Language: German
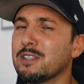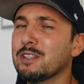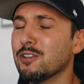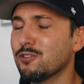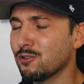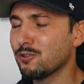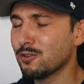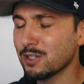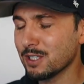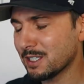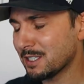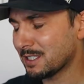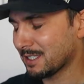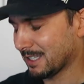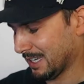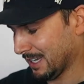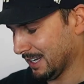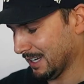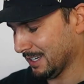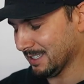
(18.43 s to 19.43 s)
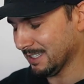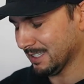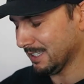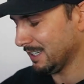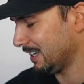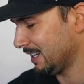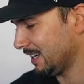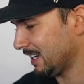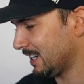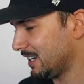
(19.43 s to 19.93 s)
Natürlich kann
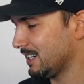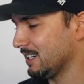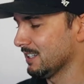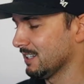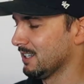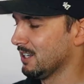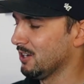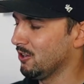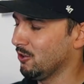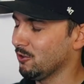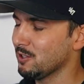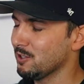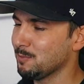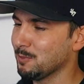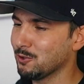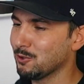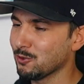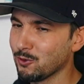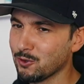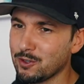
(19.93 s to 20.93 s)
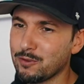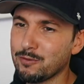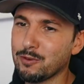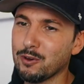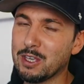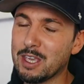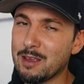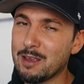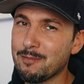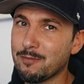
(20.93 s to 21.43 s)
jeder, und das betone ich vor
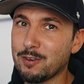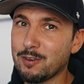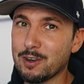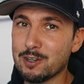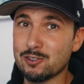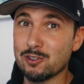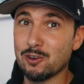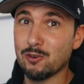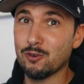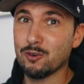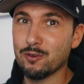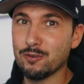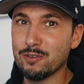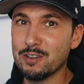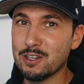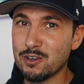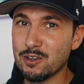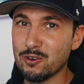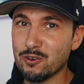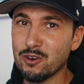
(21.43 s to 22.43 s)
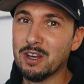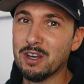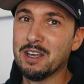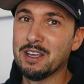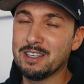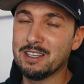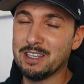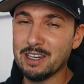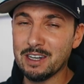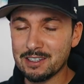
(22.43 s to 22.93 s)
jedem Fashion No-Go-Video,
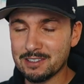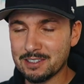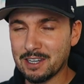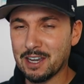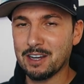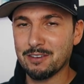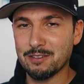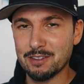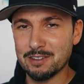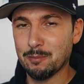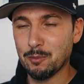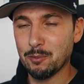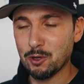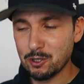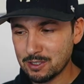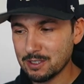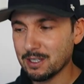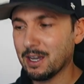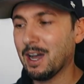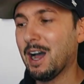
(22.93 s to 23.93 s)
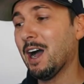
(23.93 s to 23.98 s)
jeder tragen, was er möchte.